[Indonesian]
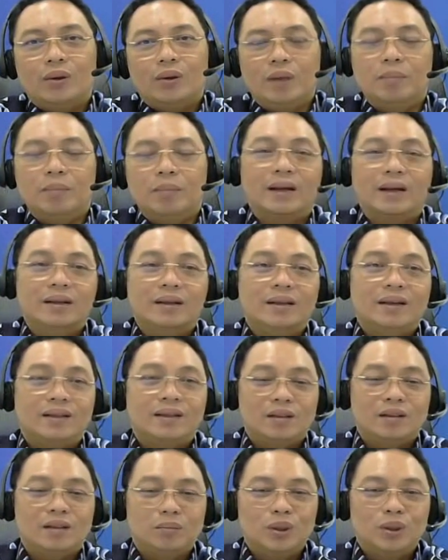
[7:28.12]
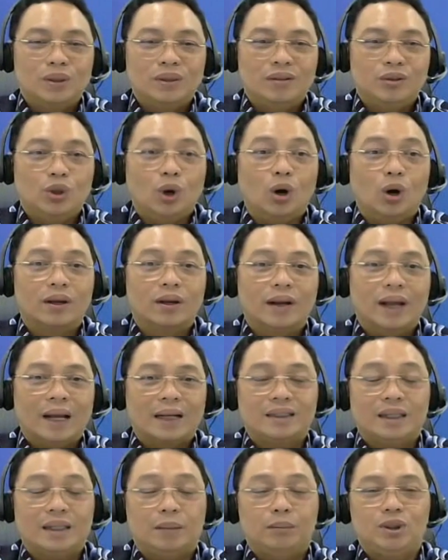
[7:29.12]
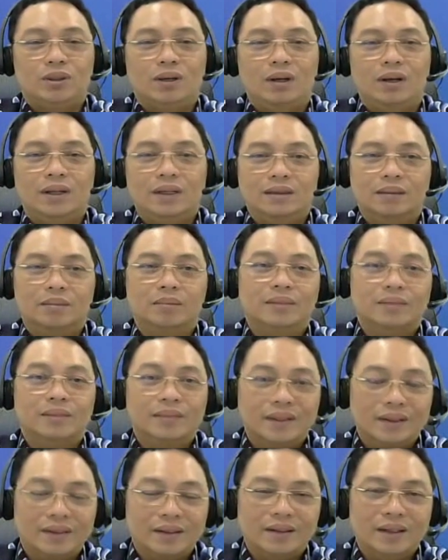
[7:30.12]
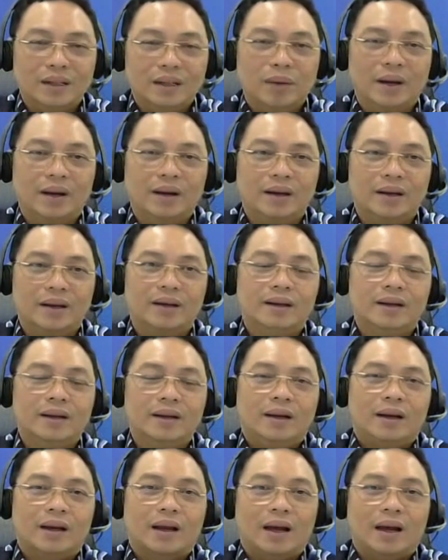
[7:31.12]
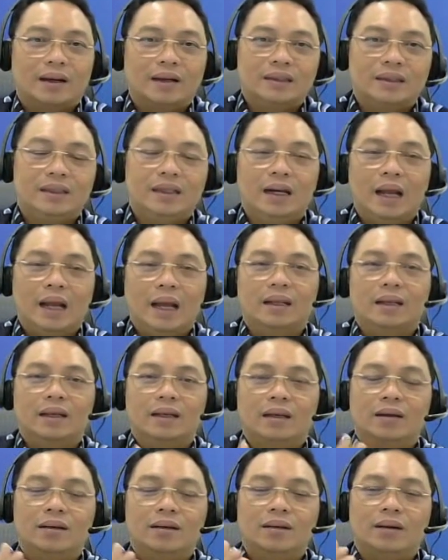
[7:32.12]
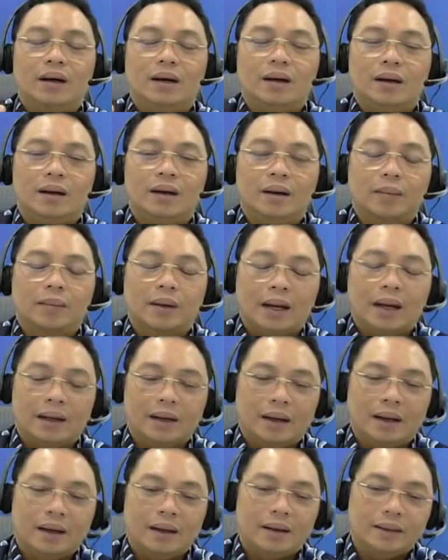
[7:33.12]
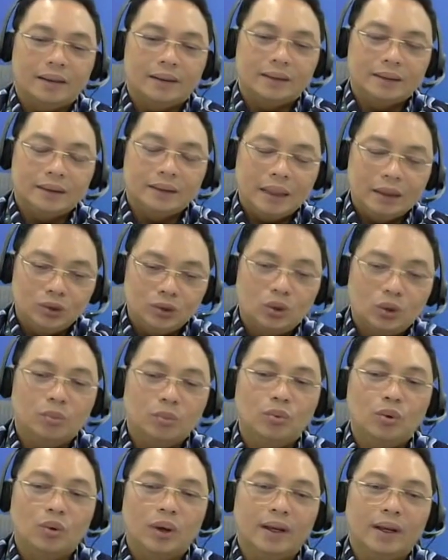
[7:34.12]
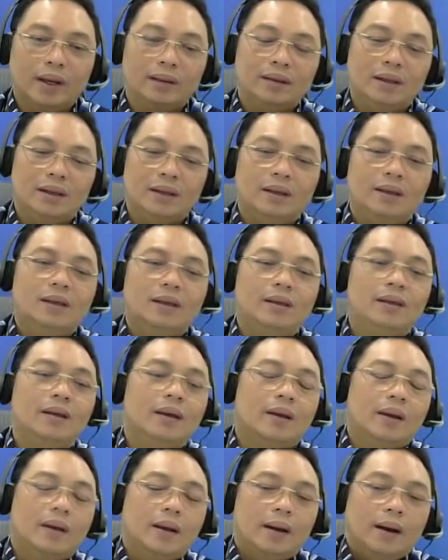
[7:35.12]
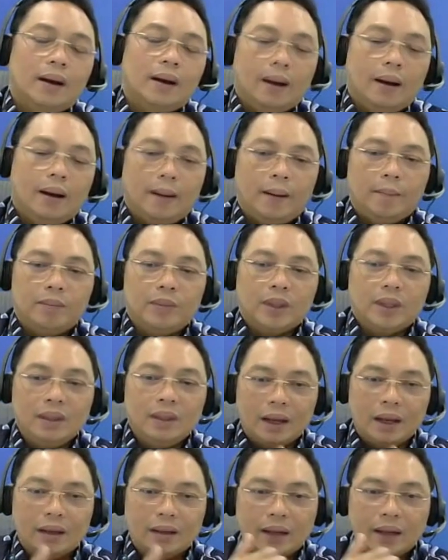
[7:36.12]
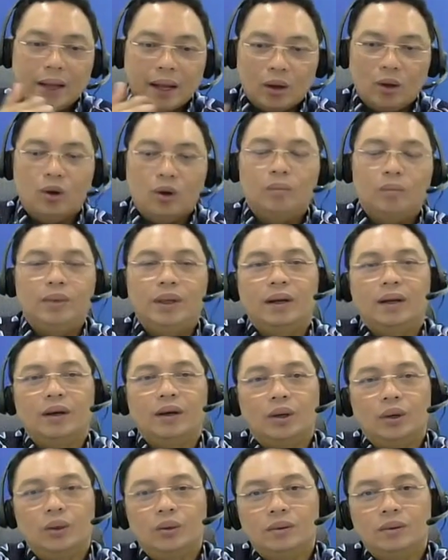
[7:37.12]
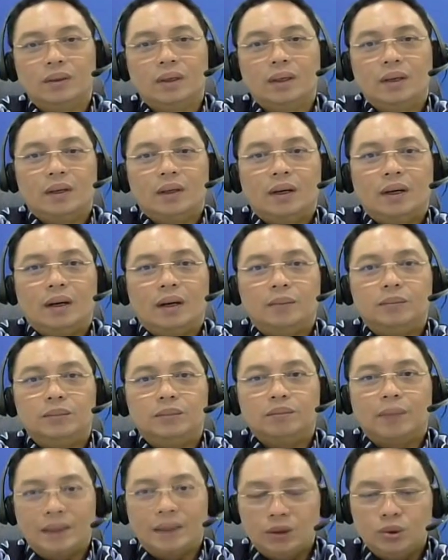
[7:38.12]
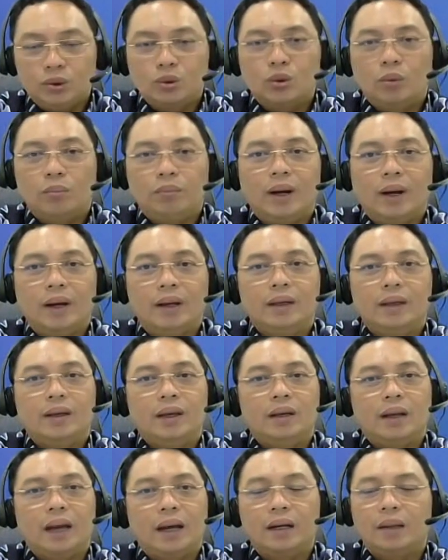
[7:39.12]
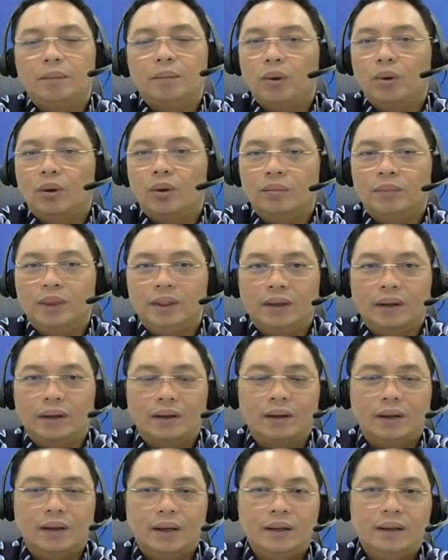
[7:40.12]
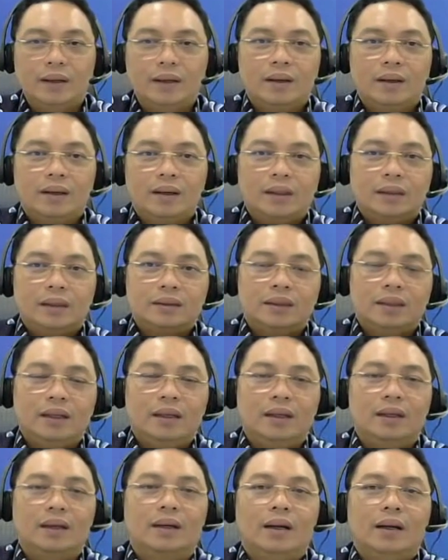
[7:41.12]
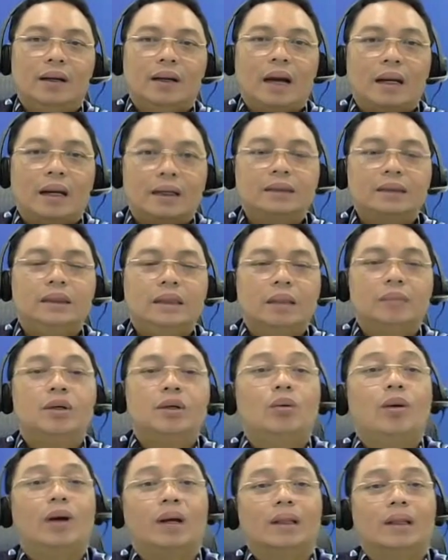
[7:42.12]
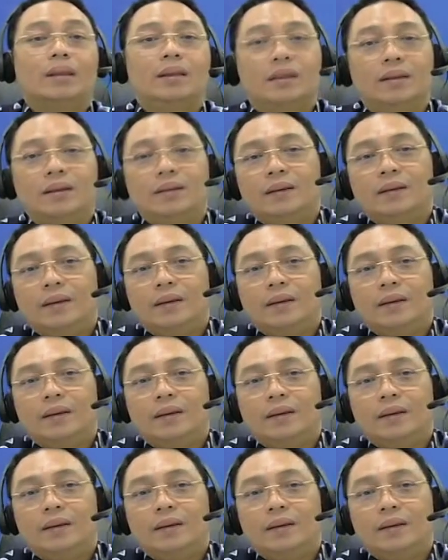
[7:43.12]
kalau di market kita sebut dollar exceptionalism, di mana karena nilai uh, eh, karena suku bunga yang tinggi, Um, dan ekonomi yang growth um, masih cukup baik, unemployment-nya rendah, sehingga currency-nya menguat.